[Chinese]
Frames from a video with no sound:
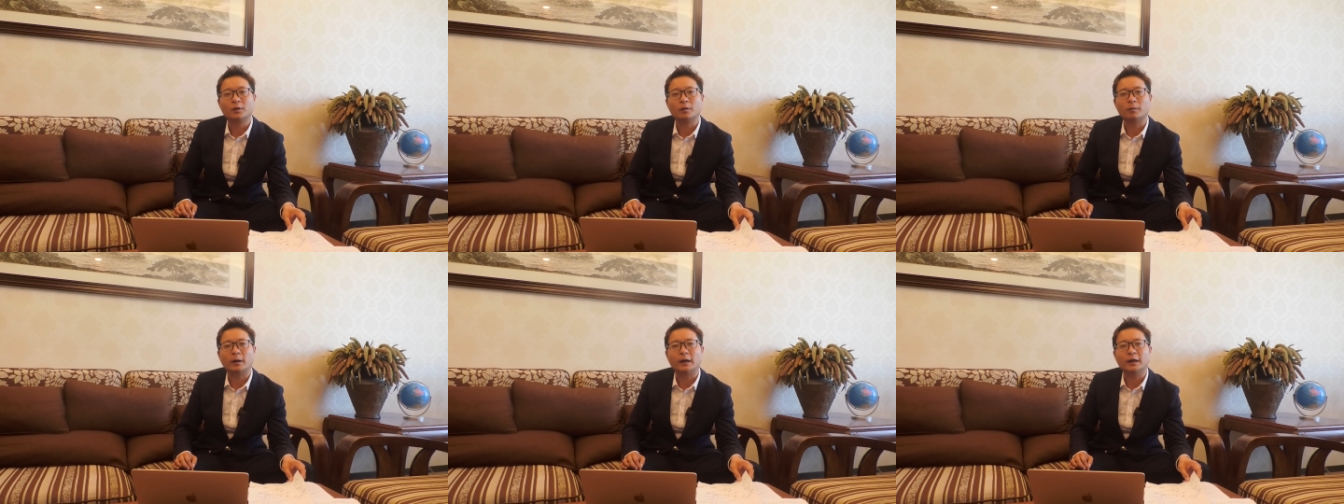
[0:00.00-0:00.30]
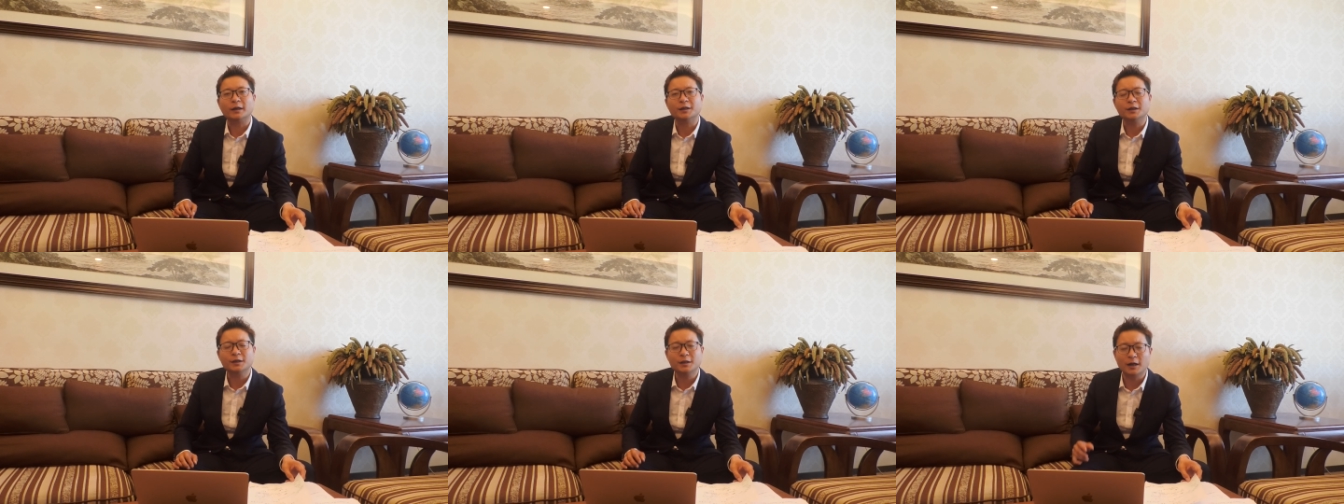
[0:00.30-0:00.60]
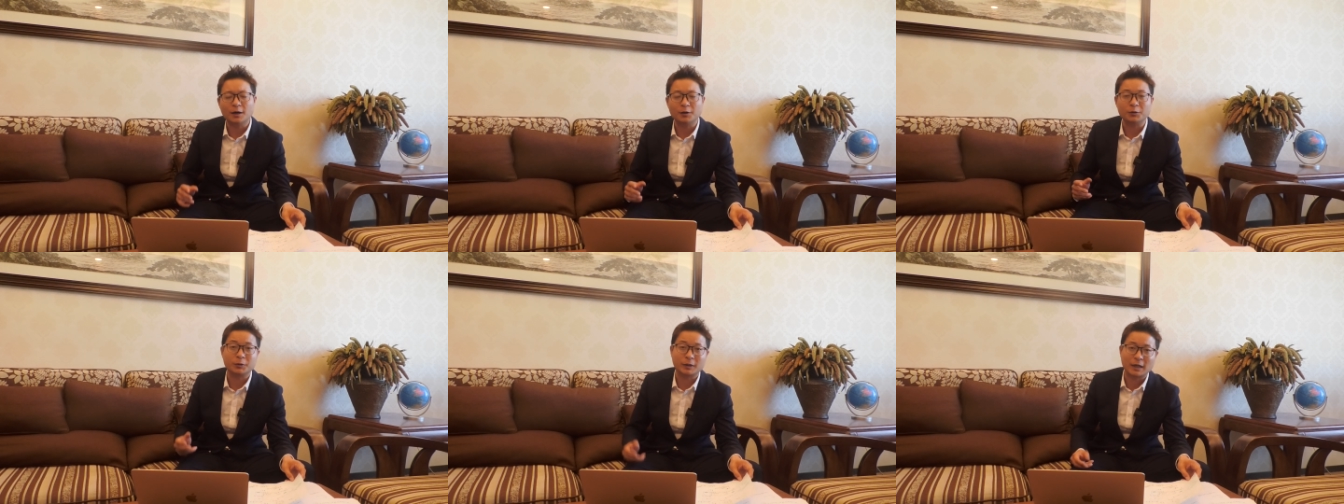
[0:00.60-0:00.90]
对不对？一
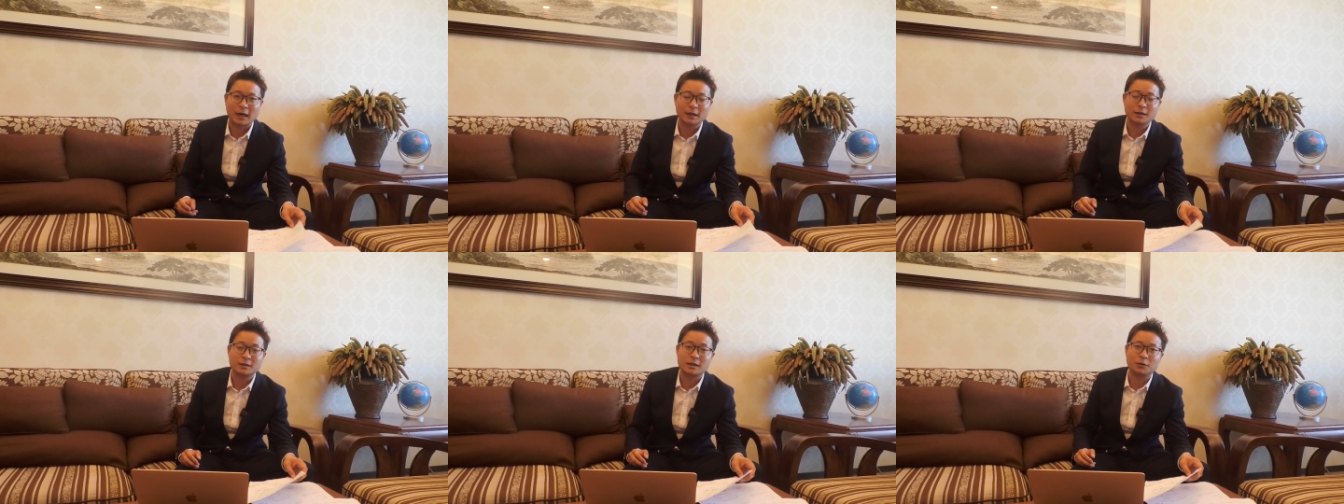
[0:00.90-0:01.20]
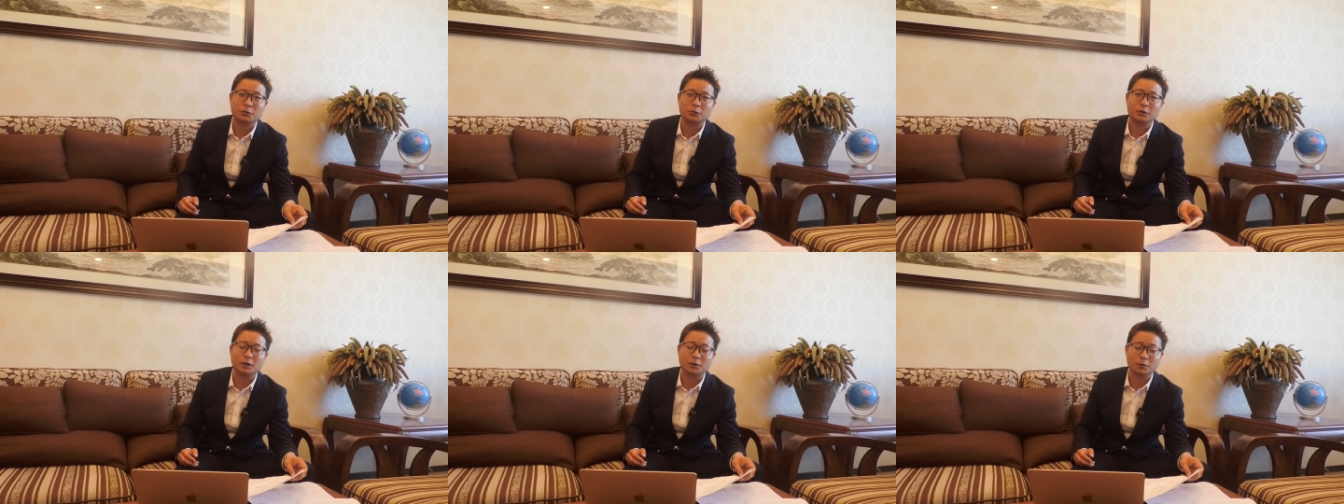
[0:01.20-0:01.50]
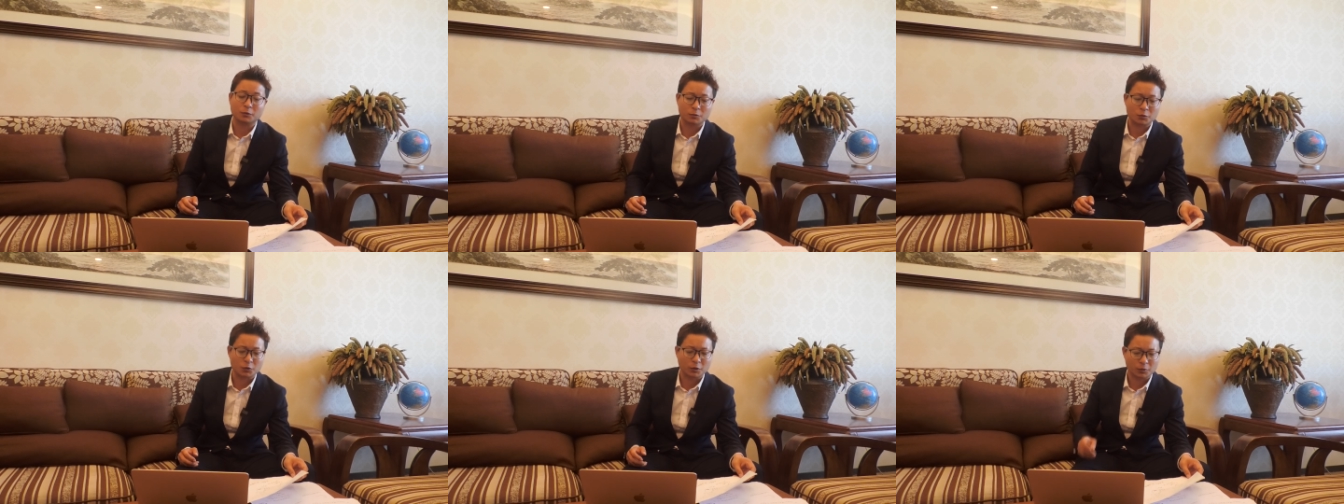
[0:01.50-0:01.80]
定要有压力才努力
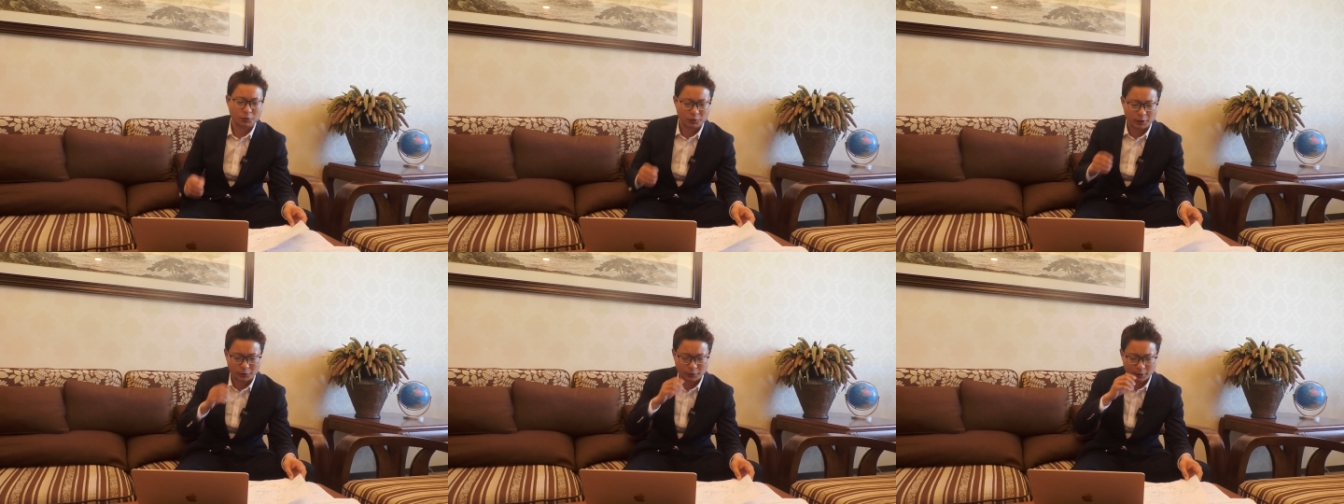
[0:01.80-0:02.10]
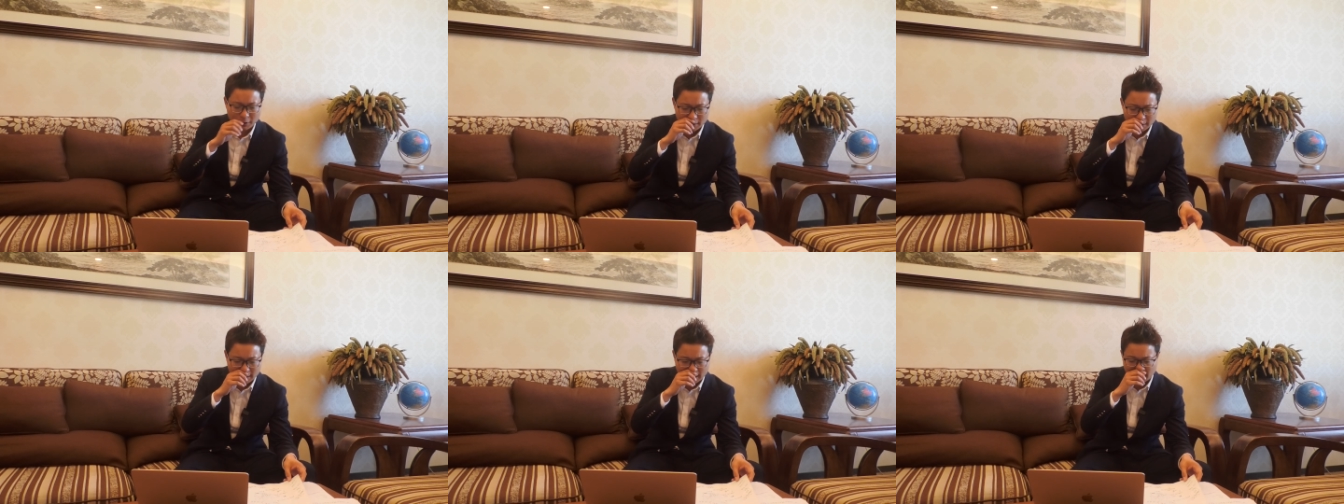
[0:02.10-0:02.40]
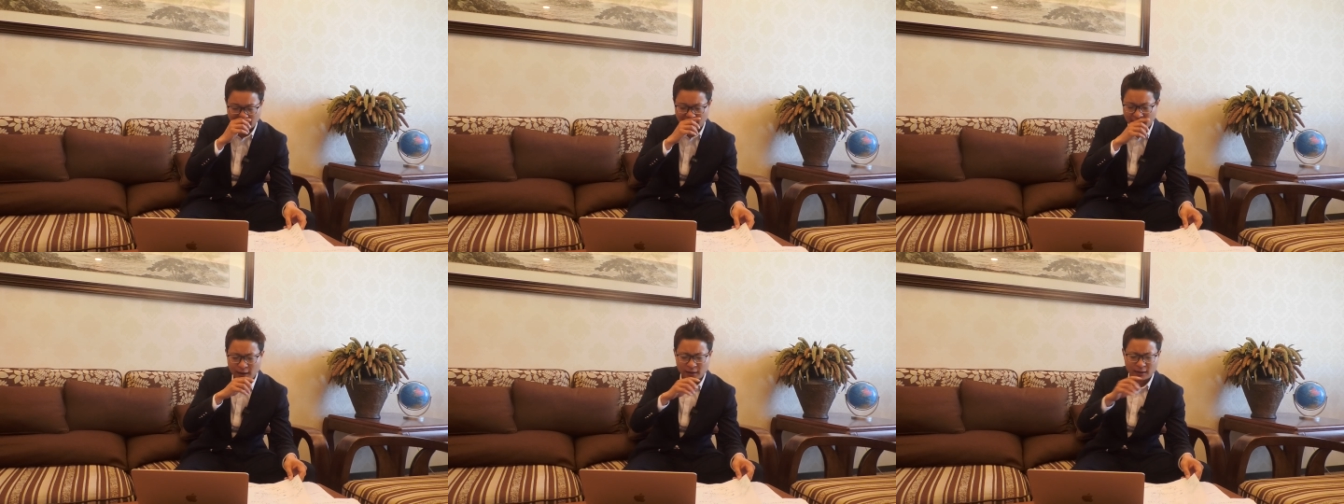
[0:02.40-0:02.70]
的工作，所以说是这
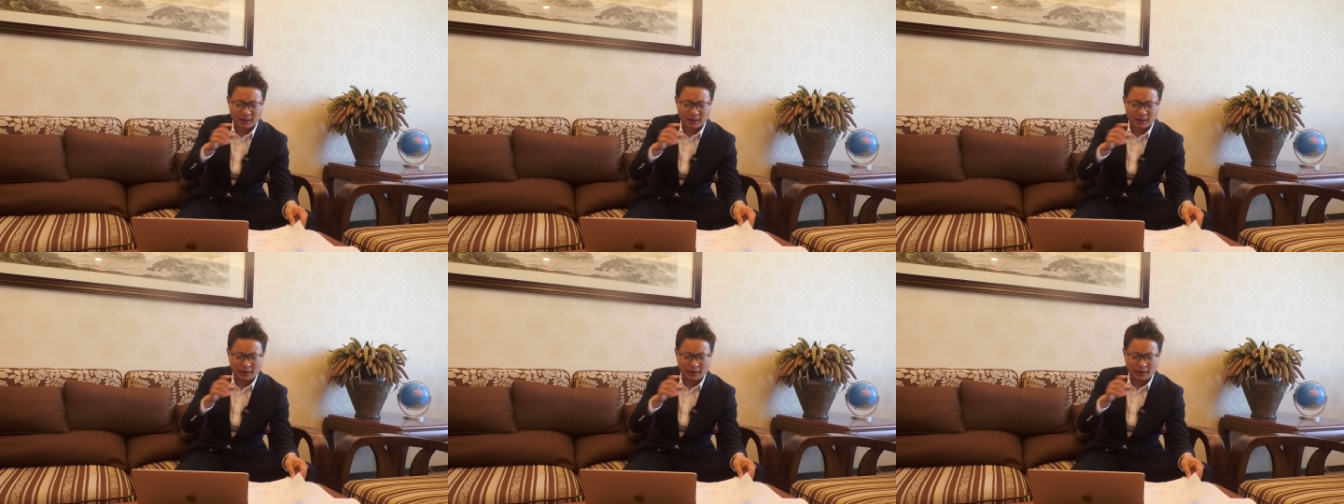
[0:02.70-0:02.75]
样。